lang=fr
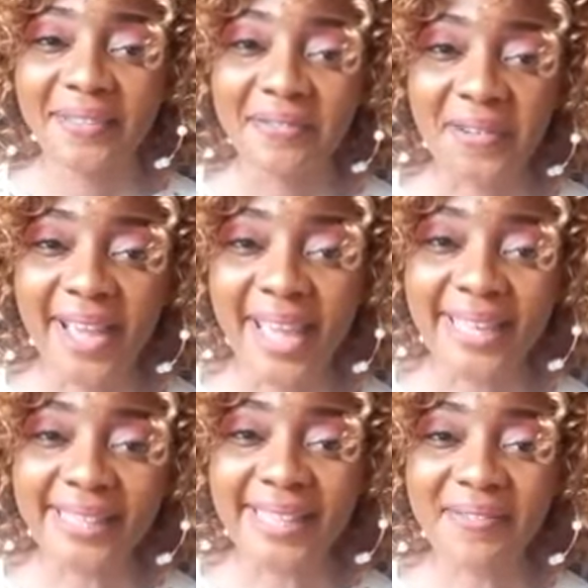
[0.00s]

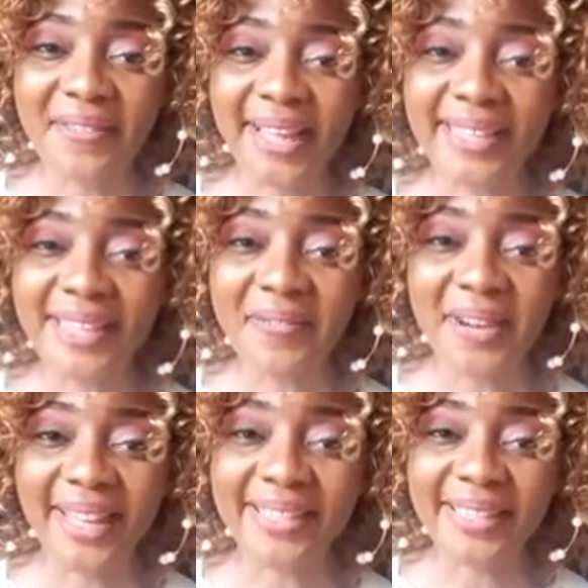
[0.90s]
Voyager, voyager,
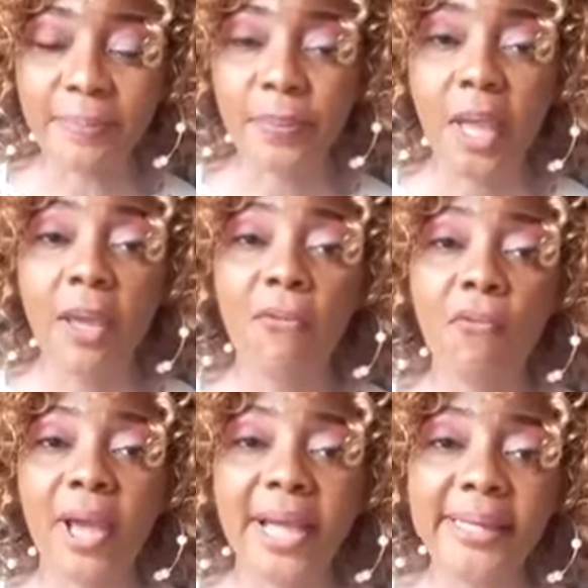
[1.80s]
voyager.
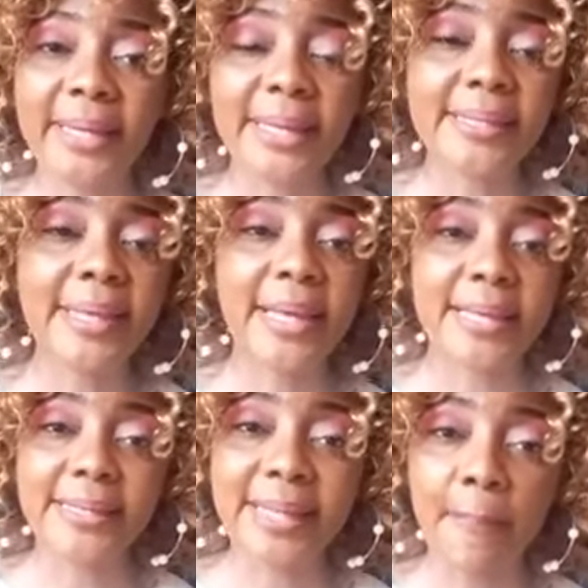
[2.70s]
Voyager,
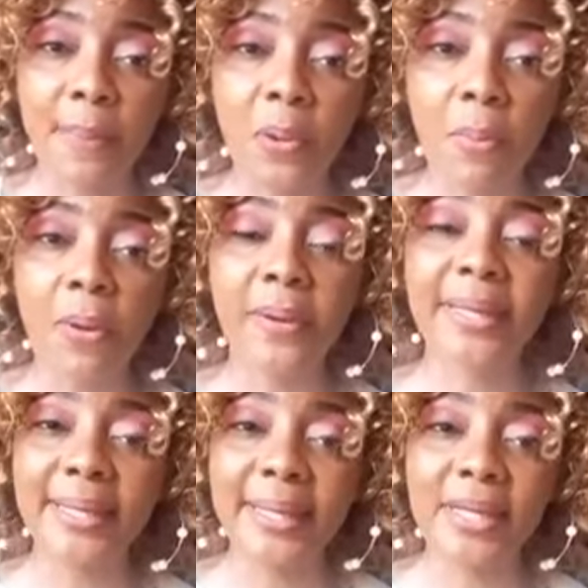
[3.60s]
c'est simplement
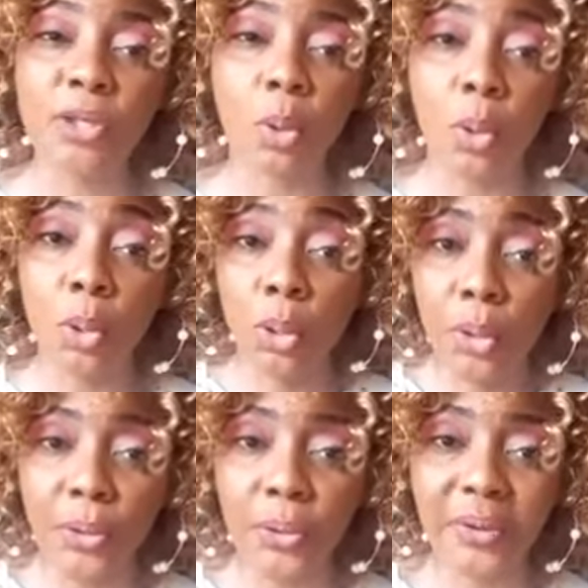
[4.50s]
quitter son
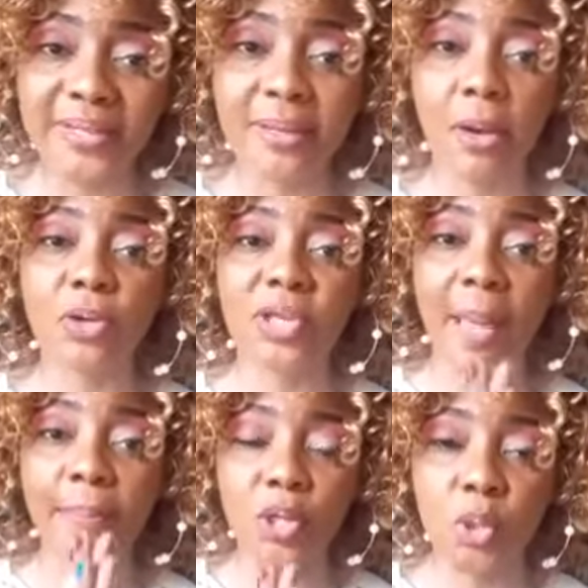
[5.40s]
lieu de résidence
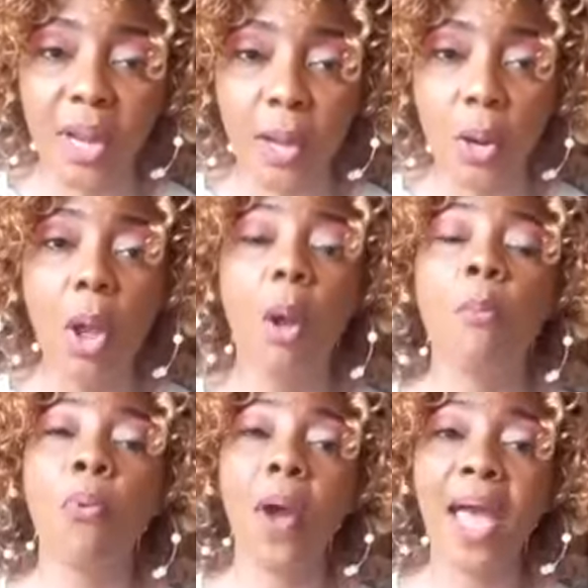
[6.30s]
habituel
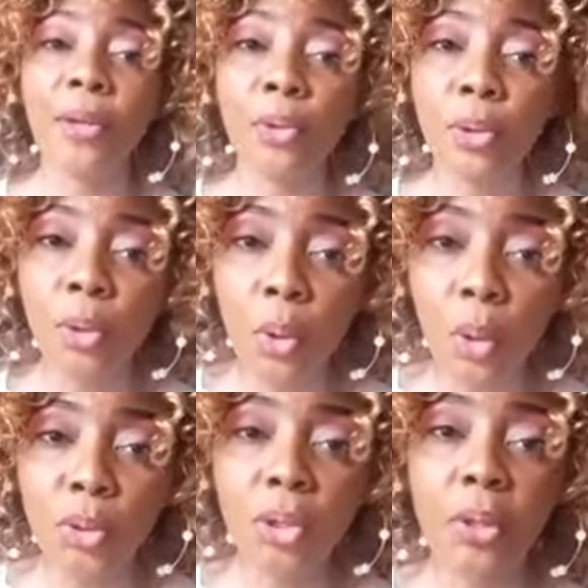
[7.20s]
ou un
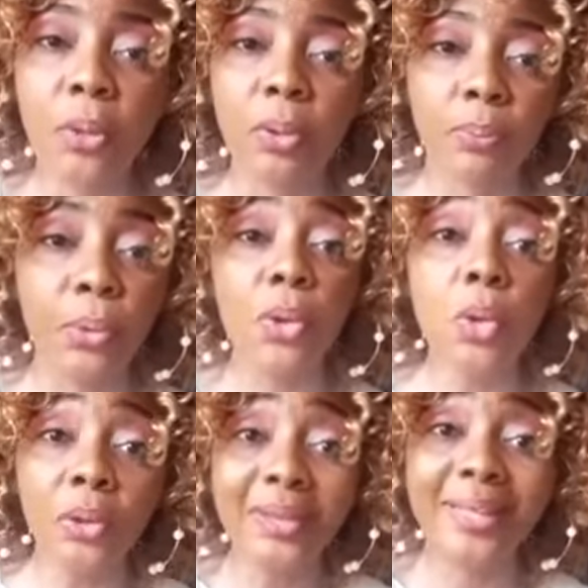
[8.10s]
autre,
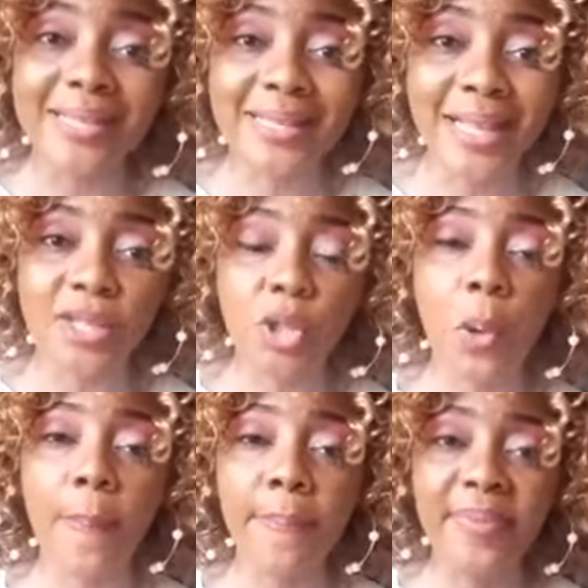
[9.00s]
une autre
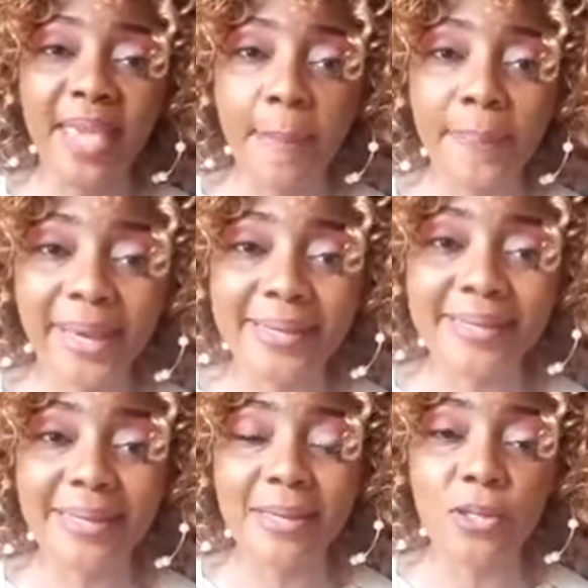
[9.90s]
destination bien
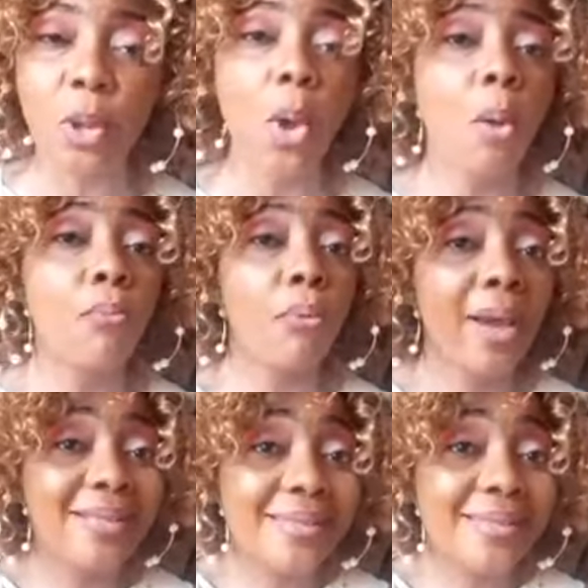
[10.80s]
précise pour un